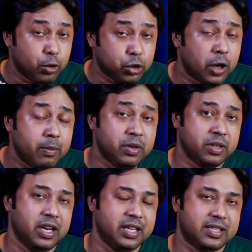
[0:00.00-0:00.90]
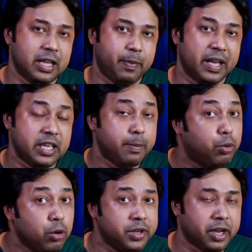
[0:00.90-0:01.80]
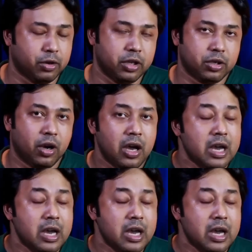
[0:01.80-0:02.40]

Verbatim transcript: প্রথম রিলিজ স্লিপে যে ভুলটি করেছ